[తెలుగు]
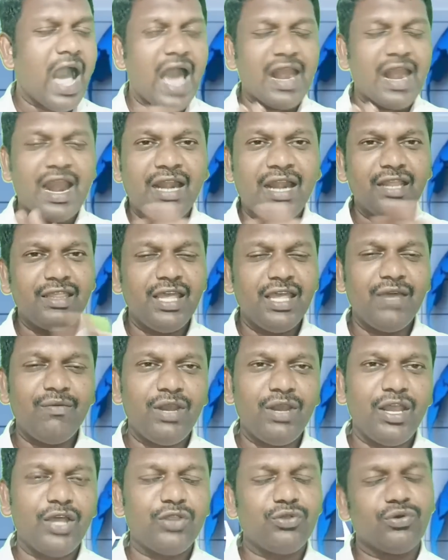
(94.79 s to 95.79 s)
అలాంటిది ఏం
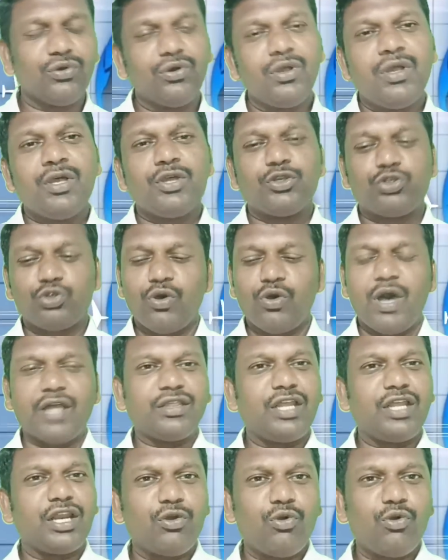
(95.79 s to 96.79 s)
లేదు సో
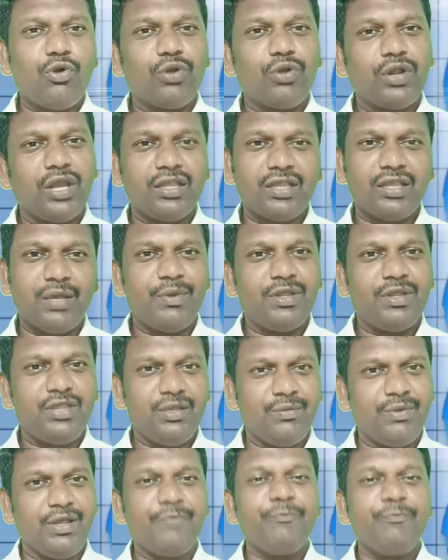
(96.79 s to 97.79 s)
అందరికీ ఒకటే దబిడి
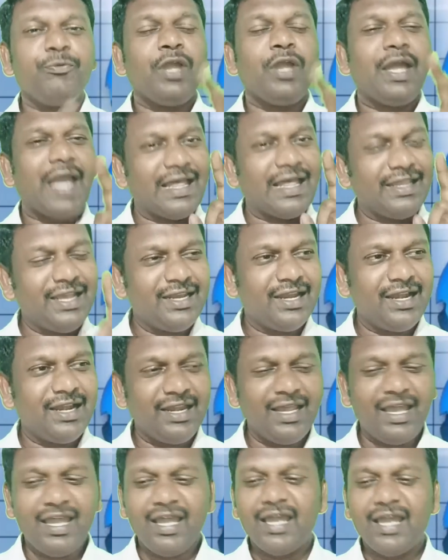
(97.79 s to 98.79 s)
దిబిడి
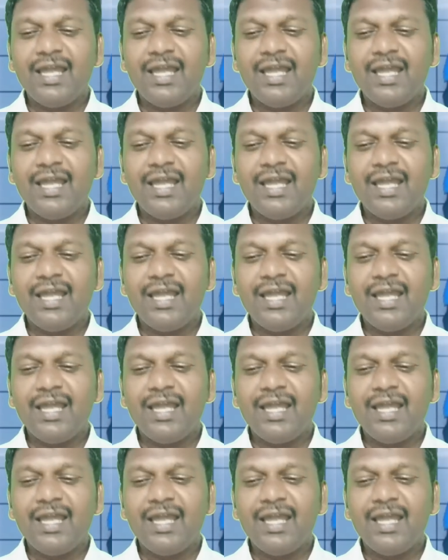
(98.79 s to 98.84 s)
అదేంటంటే